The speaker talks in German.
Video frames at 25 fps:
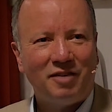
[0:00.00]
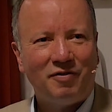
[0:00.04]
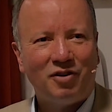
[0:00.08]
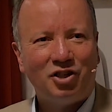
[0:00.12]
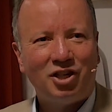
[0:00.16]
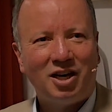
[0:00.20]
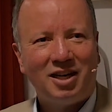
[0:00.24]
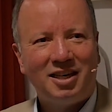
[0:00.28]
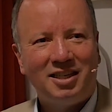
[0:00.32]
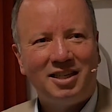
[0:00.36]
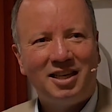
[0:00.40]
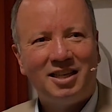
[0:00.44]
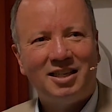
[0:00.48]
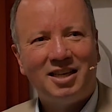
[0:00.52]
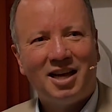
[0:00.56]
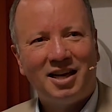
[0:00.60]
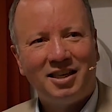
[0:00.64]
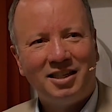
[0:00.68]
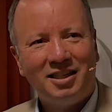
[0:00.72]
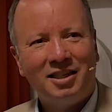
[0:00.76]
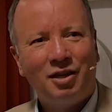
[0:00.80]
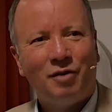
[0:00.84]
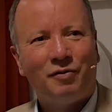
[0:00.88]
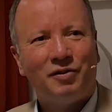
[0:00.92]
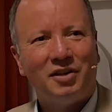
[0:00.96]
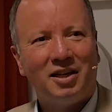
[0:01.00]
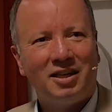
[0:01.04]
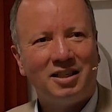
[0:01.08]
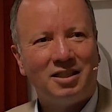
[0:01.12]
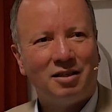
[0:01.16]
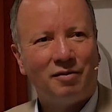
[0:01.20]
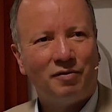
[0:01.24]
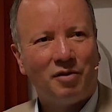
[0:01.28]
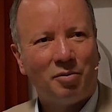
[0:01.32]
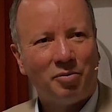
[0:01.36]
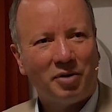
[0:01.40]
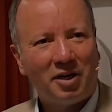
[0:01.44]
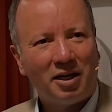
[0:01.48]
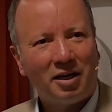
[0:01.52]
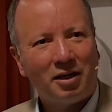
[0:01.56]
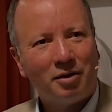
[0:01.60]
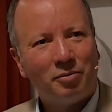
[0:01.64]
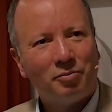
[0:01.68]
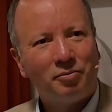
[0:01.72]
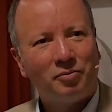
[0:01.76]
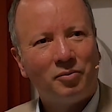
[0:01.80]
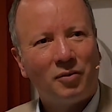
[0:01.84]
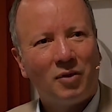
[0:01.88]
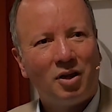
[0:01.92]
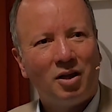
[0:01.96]
werde ich wahrscheinlich die Zeit nicht auf der Insel
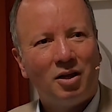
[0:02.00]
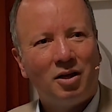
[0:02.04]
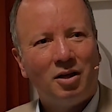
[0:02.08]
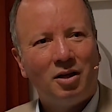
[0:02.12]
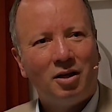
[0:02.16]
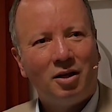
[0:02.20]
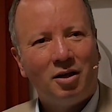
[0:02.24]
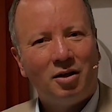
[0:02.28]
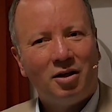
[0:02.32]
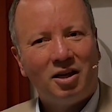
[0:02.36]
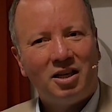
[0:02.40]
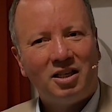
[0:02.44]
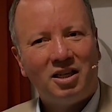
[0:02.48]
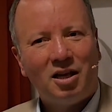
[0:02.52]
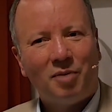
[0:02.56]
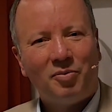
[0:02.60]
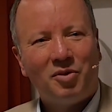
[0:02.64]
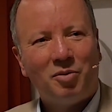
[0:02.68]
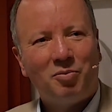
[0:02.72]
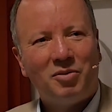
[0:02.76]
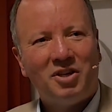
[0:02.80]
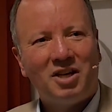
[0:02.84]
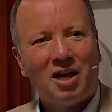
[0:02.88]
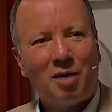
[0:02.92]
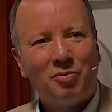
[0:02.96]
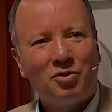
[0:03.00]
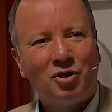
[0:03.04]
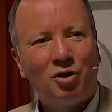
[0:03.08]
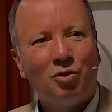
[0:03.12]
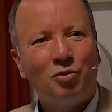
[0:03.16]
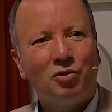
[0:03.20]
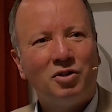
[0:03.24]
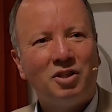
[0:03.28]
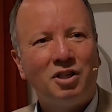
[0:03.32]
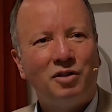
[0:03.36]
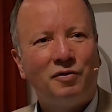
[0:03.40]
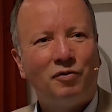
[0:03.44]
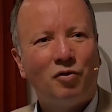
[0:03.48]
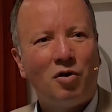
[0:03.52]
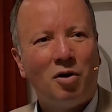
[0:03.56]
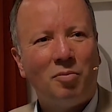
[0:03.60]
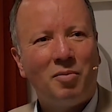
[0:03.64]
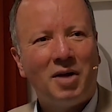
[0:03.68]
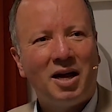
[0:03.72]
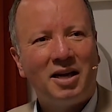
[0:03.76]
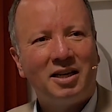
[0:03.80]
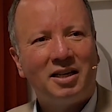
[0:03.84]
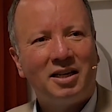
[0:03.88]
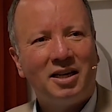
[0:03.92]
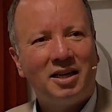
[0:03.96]
verbringen. Ich habe nämlich absolut nicht vor,
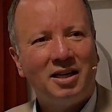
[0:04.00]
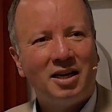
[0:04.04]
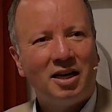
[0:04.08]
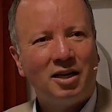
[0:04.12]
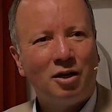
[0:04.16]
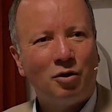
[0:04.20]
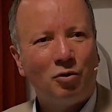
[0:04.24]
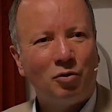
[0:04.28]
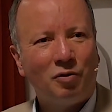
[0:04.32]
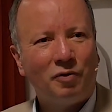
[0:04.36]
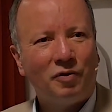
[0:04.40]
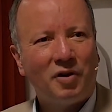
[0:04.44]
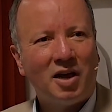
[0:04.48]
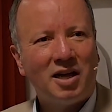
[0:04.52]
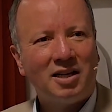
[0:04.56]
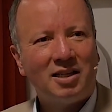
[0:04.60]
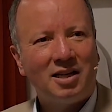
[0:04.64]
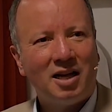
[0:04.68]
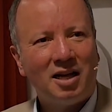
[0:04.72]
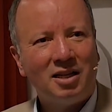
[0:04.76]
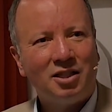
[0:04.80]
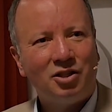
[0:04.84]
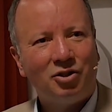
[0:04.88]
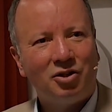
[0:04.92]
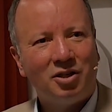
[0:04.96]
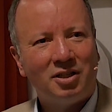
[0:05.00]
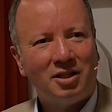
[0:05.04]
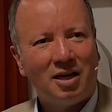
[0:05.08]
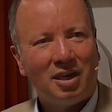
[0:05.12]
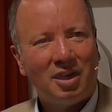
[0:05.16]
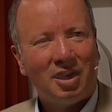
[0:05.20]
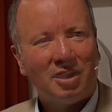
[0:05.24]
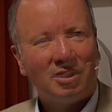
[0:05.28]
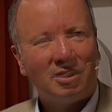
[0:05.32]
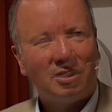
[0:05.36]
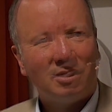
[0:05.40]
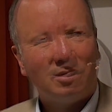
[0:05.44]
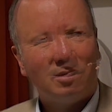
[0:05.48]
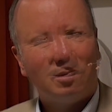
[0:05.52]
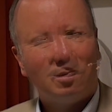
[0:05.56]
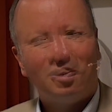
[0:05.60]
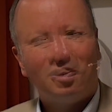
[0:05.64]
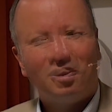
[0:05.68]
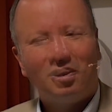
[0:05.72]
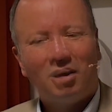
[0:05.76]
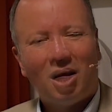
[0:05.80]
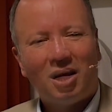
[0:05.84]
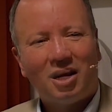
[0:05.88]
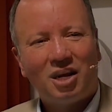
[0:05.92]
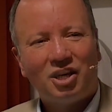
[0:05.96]
meinen Kindern ein unfreies Land zu hinterlassen. Äh, äh,
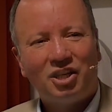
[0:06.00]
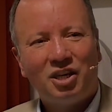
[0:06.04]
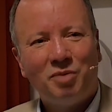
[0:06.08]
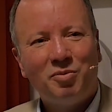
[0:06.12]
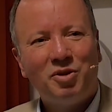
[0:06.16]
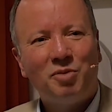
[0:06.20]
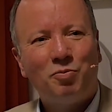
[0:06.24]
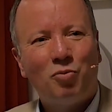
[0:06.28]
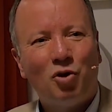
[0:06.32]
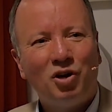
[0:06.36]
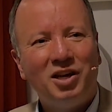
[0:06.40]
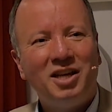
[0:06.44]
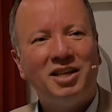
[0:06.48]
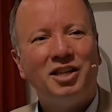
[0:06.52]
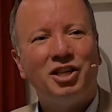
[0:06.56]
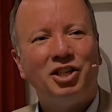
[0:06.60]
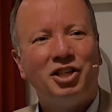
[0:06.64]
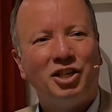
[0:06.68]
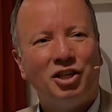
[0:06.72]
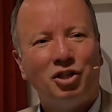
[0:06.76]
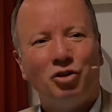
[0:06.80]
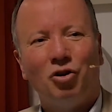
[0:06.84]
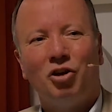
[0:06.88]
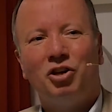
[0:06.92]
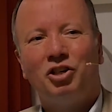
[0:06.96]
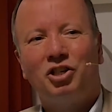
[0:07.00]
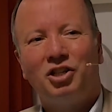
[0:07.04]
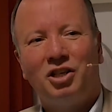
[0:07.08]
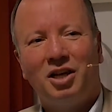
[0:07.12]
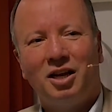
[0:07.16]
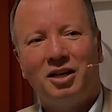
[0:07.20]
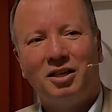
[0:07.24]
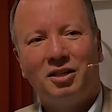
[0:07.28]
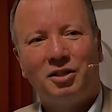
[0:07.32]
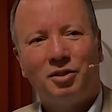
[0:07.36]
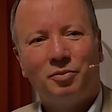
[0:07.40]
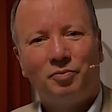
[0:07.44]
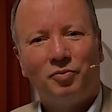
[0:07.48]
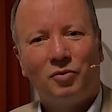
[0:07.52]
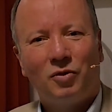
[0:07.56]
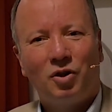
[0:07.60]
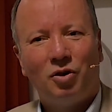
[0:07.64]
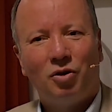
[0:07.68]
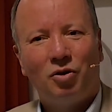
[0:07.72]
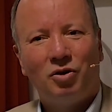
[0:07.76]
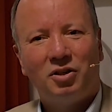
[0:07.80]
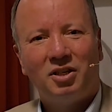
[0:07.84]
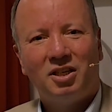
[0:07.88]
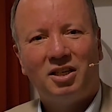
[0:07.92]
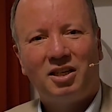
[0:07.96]
ich engagiere mich politisch in Deutschland.
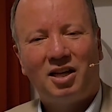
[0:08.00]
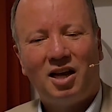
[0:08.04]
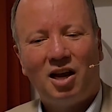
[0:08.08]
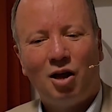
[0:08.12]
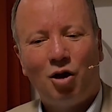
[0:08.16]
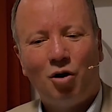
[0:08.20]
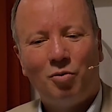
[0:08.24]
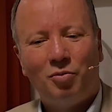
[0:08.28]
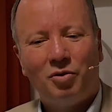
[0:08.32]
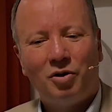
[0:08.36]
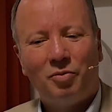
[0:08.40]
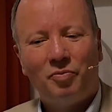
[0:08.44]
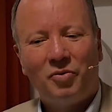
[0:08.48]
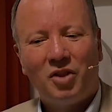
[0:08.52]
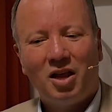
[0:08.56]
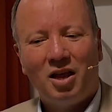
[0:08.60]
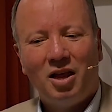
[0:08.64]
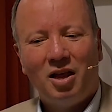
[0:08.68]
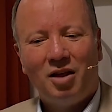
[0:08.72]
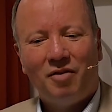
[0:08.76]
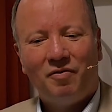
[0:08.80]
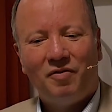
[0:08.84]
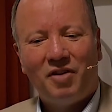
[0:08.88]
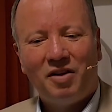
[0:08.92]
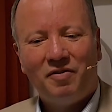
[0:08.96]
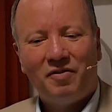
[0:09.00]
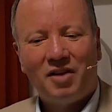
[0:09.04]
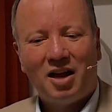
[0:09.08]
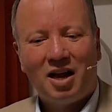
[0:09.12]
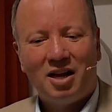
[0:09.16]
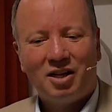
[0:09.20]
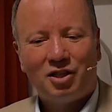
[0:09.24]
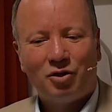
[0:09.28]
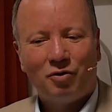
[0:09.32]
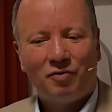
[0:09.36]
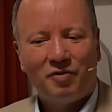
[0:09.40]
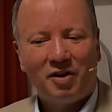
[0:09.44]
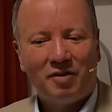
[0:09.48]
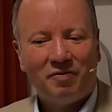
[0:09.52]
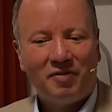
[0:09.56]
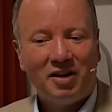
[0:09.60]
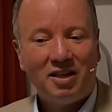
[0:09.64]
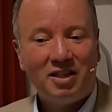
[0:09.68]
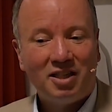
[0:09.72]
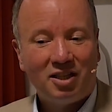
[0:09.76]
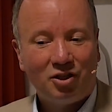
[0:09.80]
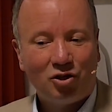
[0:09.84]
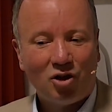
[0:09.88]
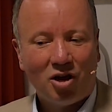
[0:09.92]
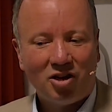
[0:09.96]
Und ich glaube, wenn wir also,
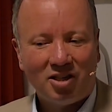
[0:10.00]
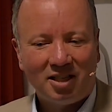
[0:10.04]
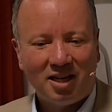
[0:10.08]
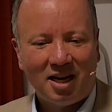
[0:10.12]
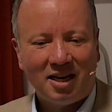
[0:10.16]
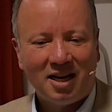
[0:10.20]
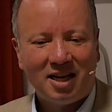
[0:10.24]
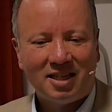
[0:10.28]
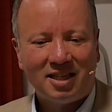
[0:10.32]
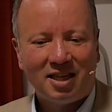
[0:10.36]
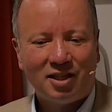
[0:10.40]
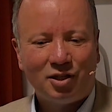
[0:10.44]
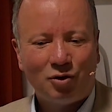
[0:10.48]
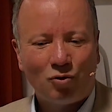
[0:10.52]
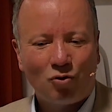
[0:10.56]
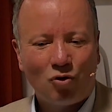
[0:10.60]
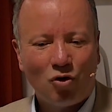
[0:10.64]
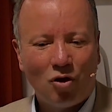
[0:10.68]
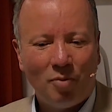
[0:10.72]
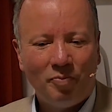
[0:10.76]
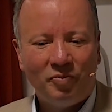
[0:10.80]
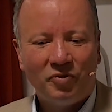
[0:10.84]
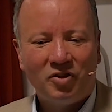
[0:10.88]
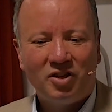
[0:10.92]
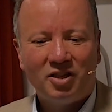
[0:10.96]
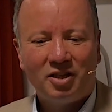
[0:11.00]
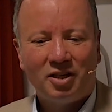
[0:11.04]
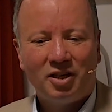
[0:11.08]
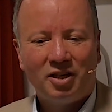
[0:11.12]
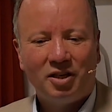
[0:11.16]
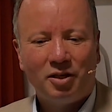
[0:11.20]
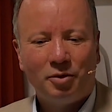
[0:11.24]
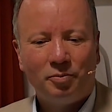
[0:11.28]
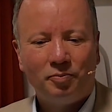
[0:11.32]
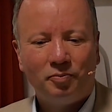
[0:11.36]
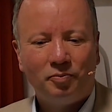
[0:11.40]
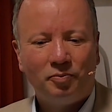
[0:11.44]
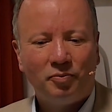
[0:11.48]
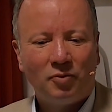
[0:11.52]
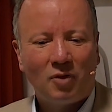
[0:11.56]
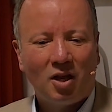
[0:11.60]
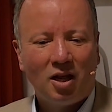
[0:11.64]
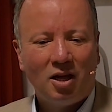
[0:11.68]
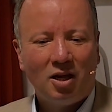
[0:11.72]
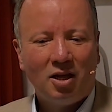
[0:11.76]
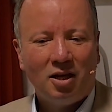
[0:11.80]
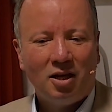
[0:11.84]
es zur Auseinandersetzung kommt, ähm,